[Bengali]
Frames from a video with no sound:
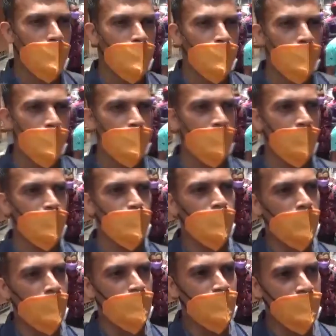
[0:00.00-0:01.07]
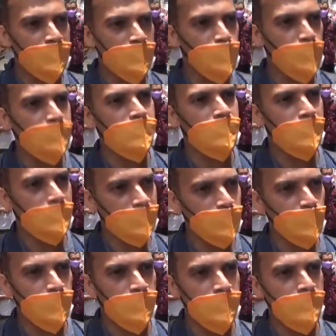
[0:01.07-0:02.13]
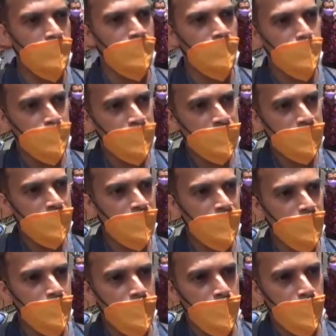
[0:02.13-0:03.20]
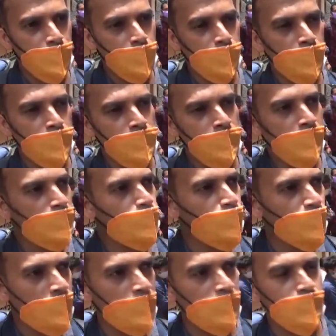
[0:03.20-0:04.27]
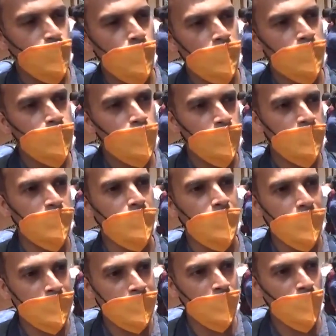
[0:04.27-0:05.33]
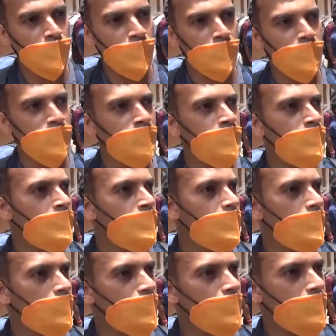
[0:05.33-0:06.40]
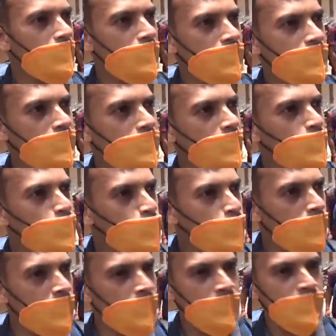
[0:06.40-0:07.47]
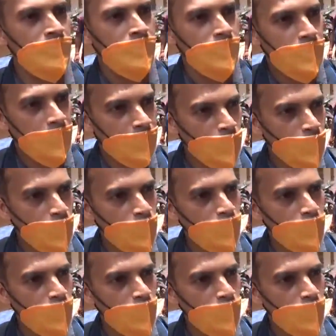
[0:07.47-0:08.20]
কারণ আমরা এত লাইফ রিক্স নিয়ে সেটা কাজ করি এ বৃষ্টি তুফান সব কিছুর মধ্যে গাছ কাটন লাগে তারপরে গিয়ে সেটা কোন সময় এত